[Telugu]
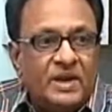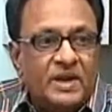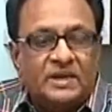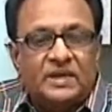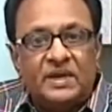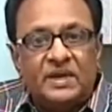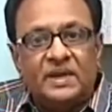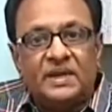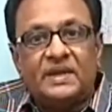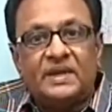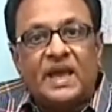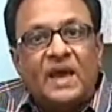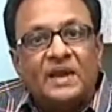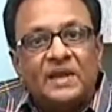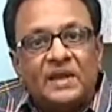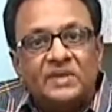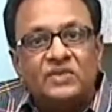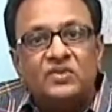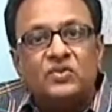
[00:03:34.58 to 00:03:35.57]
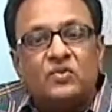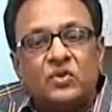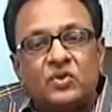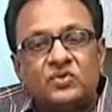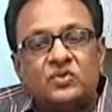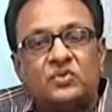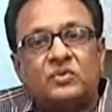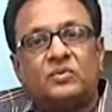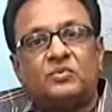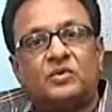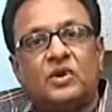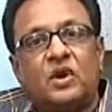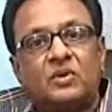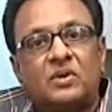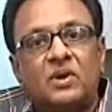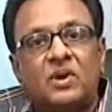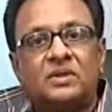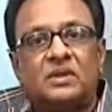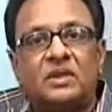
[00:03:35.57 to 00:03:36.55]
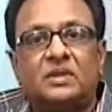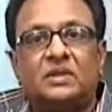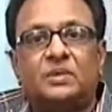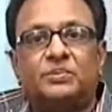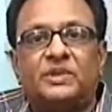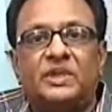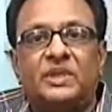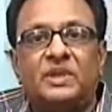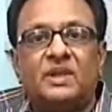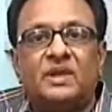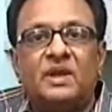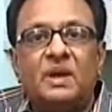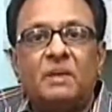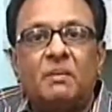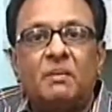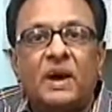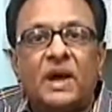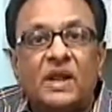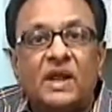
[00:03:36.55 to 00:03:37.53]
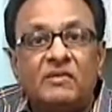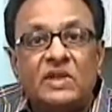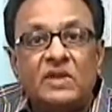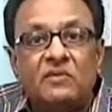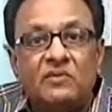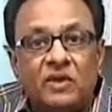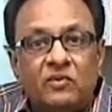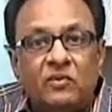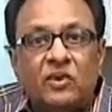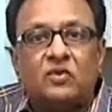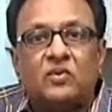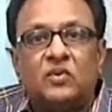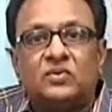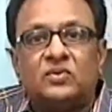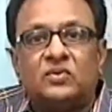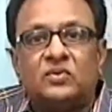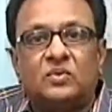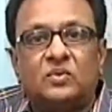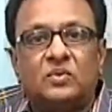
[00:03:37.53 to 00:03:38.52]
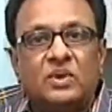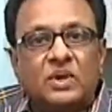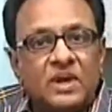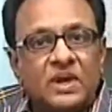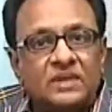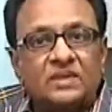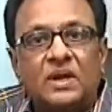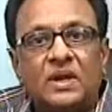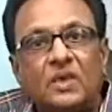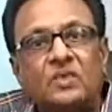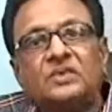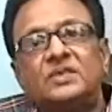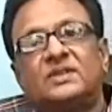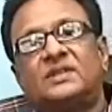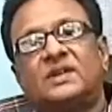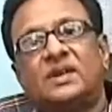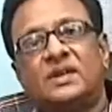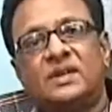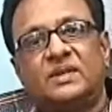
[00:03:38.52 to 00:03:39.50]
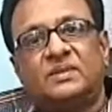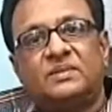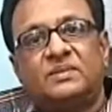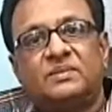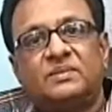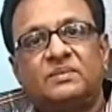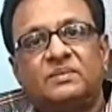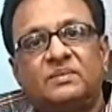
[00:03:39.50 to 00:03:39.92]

మనిషి క్యారియరిజం కోసం ప్రాకులాడుతున్నా తప్పితే మానవీయ విలువల కోసం అసలు ఆలోచించడం లేదు